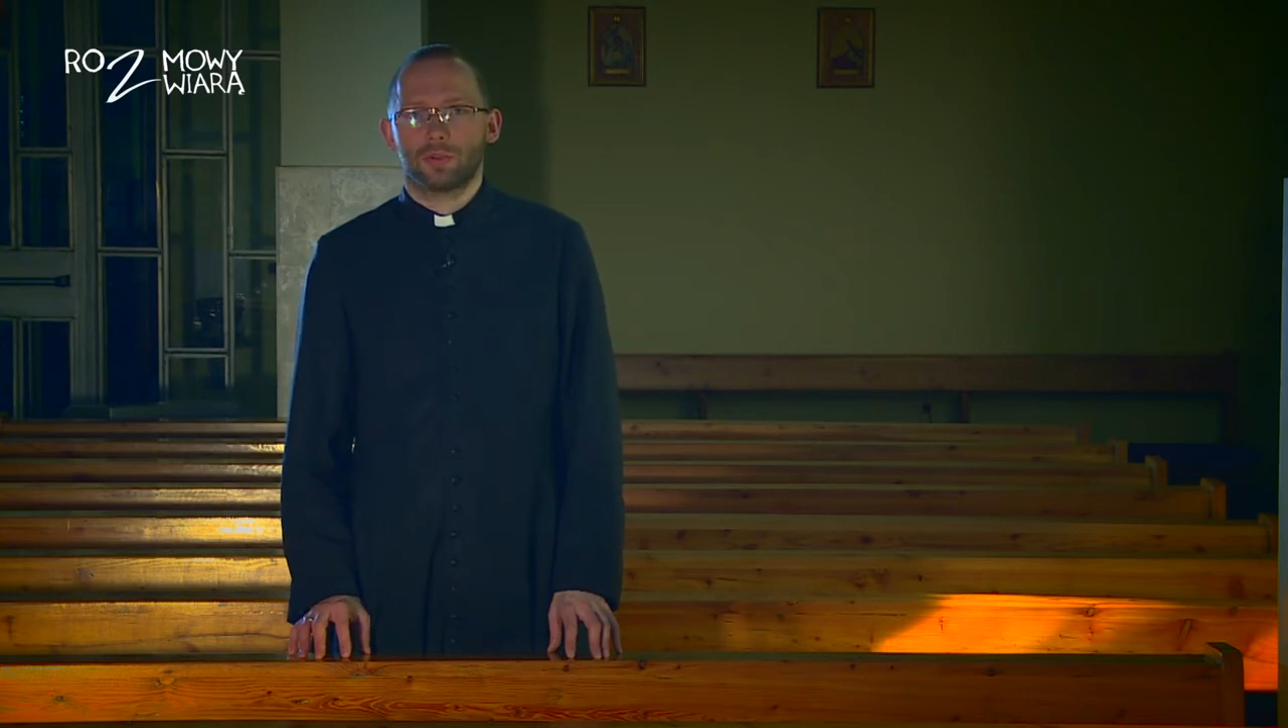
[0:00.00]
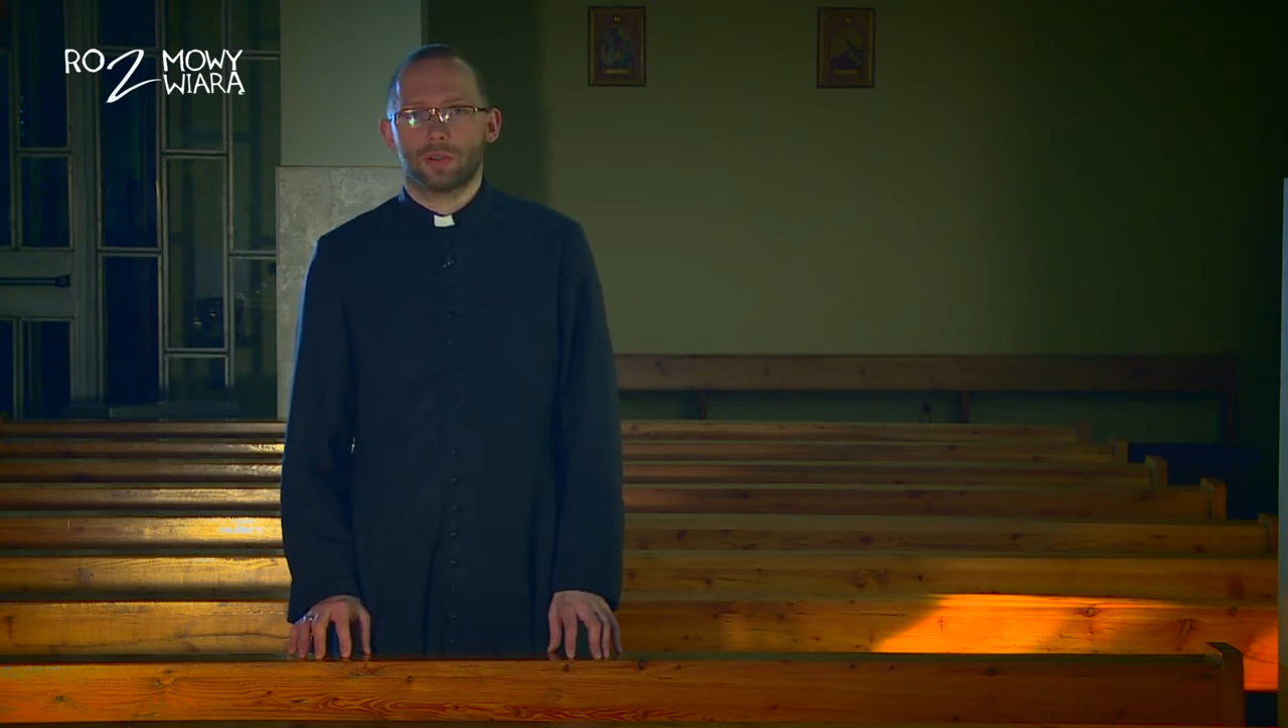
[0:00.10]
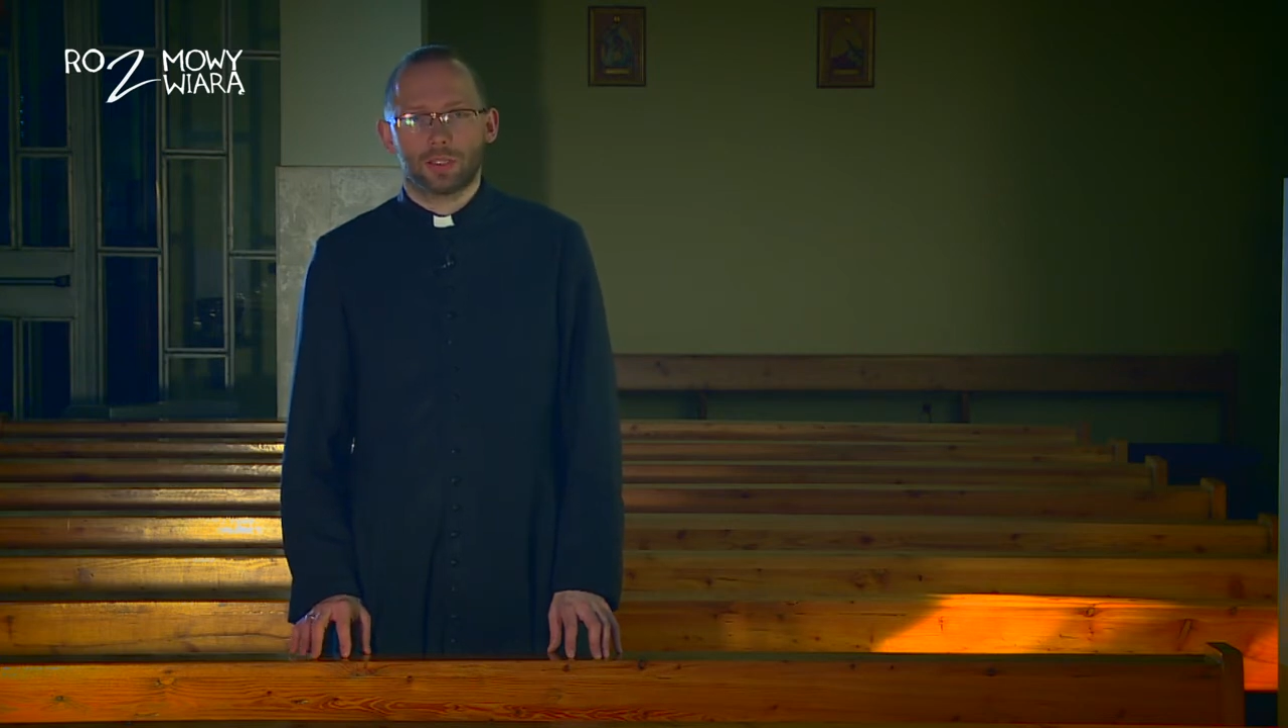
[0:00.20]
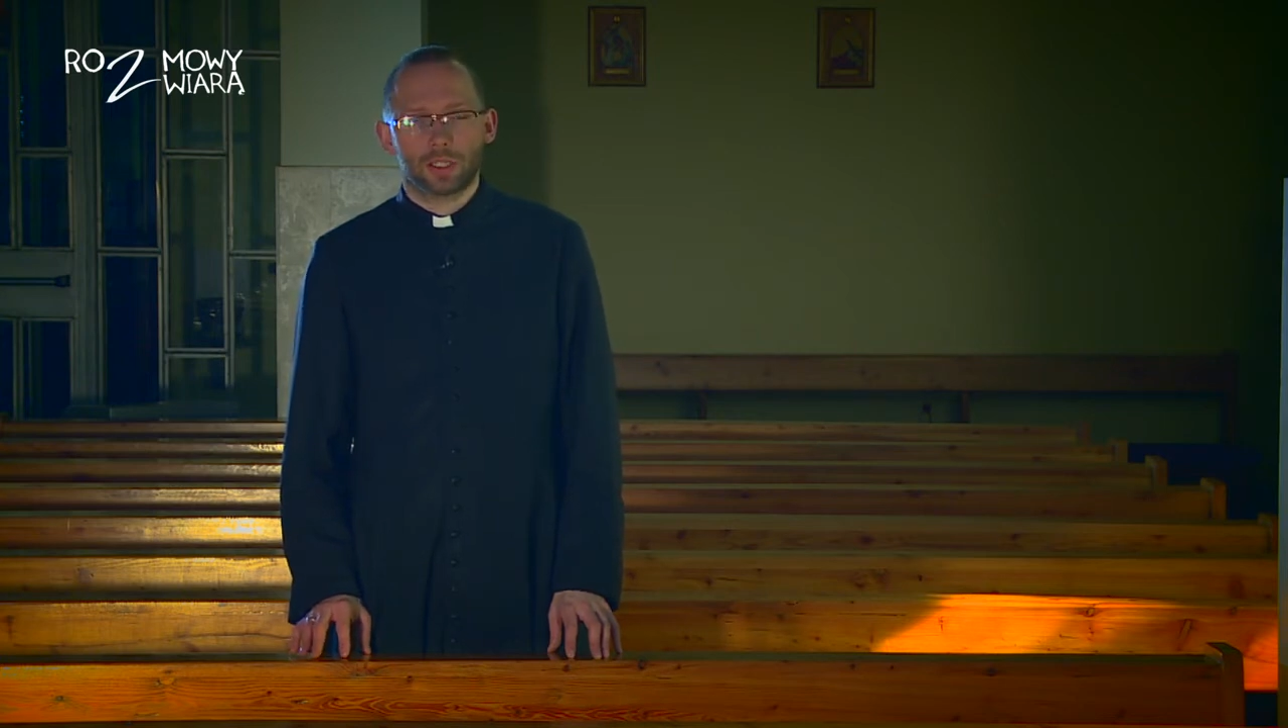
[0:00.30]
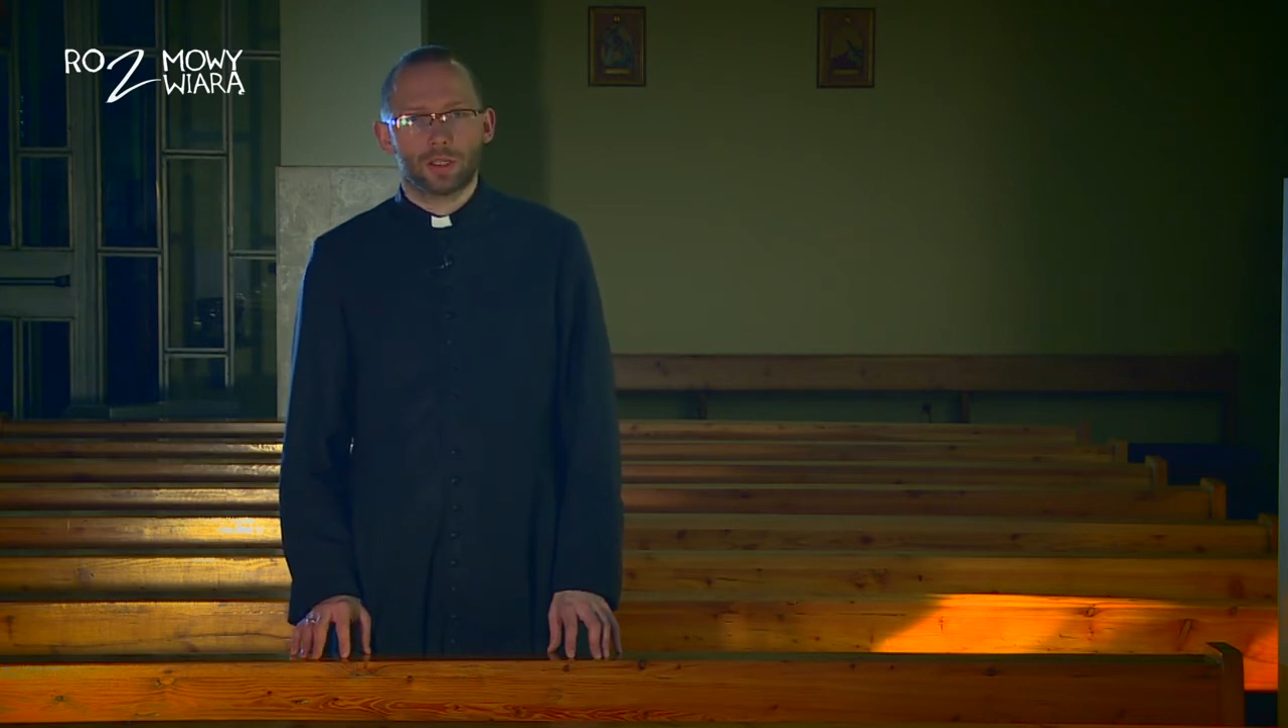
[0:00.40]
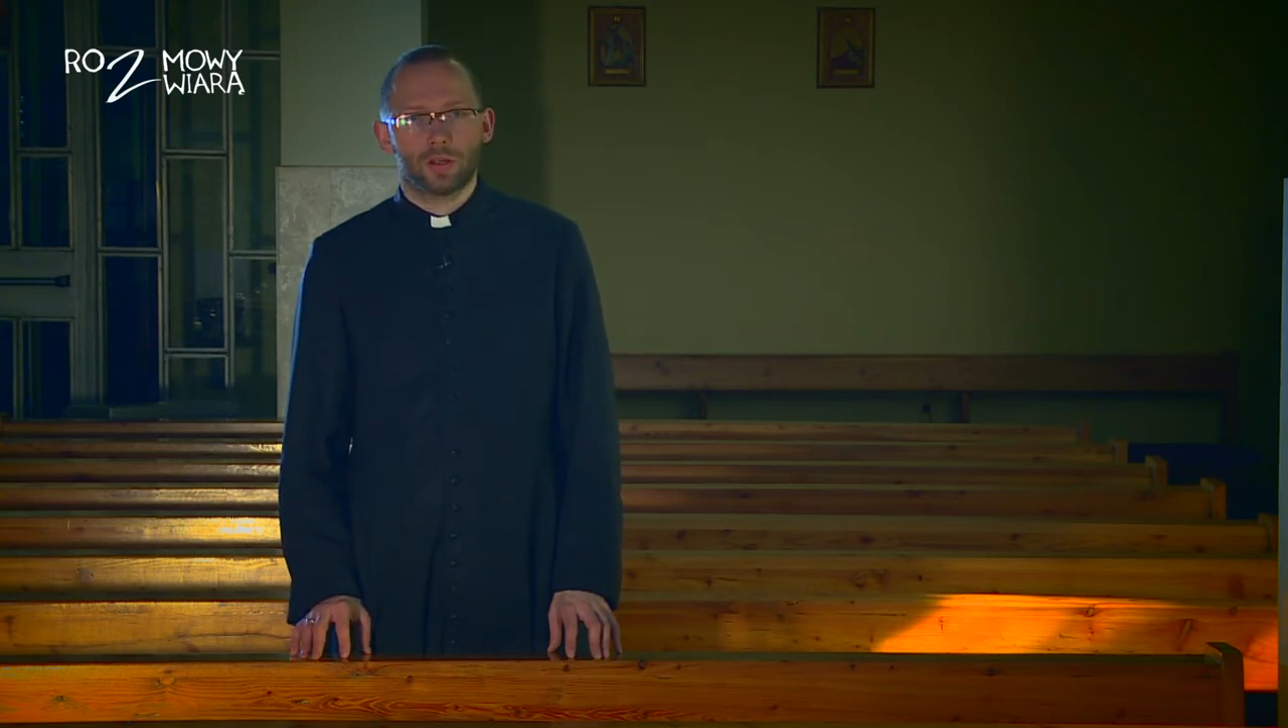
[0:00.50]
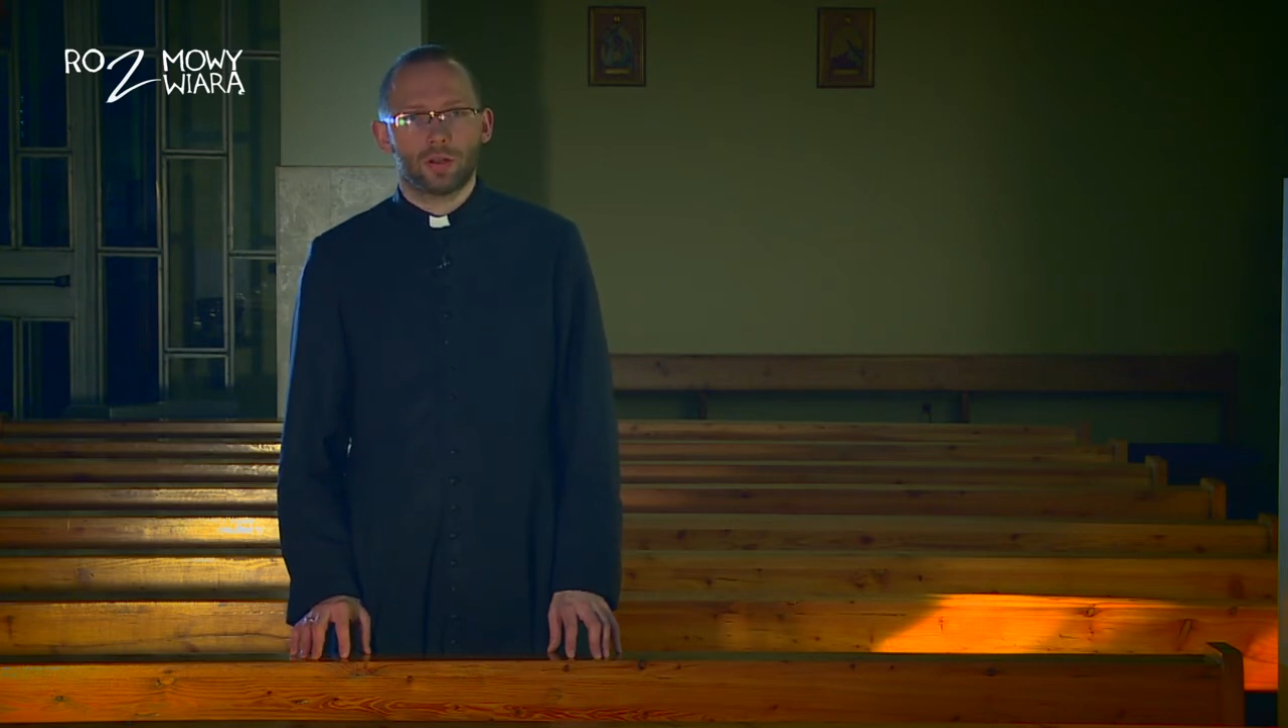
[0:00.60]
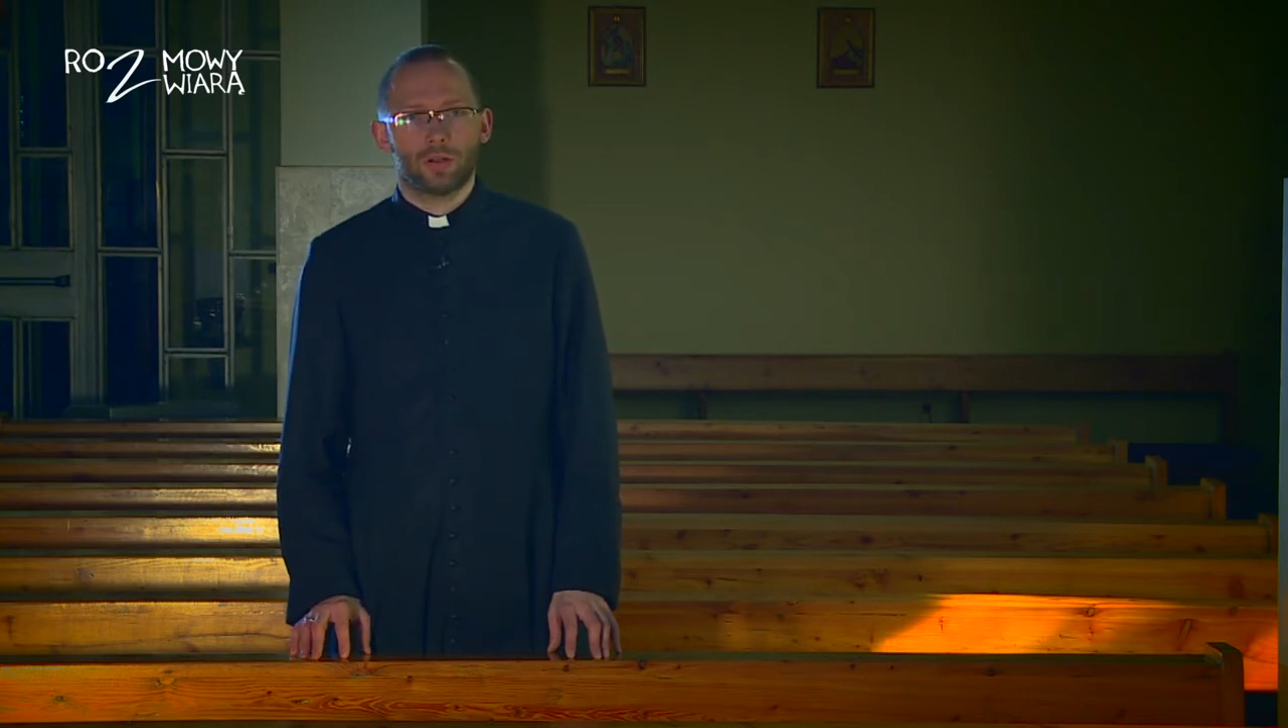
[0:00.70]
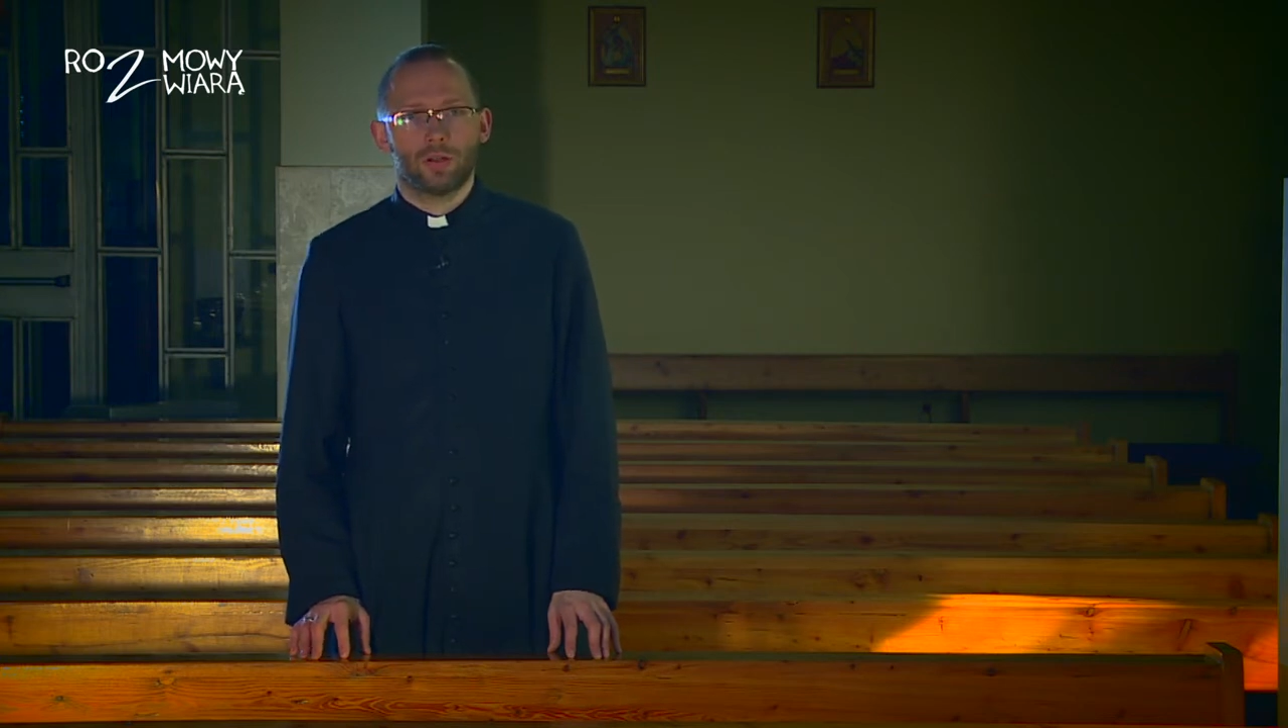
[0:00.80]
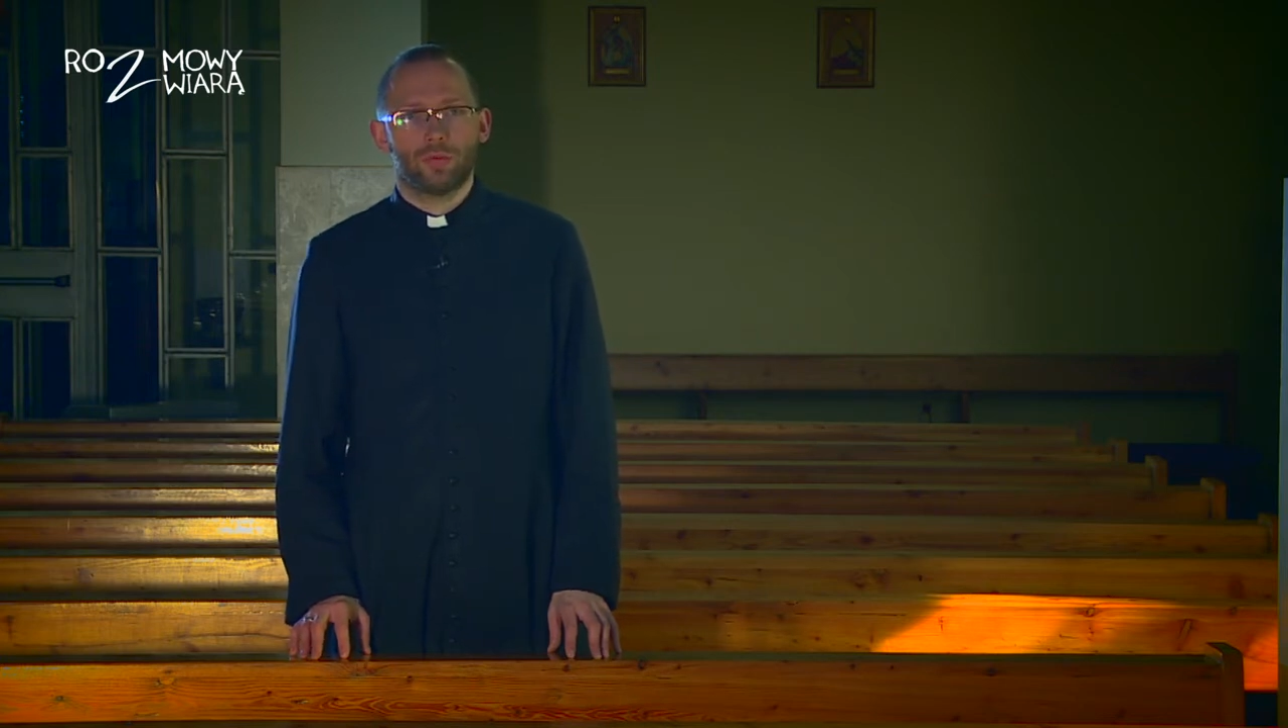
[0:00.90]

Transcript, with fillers: I dlatego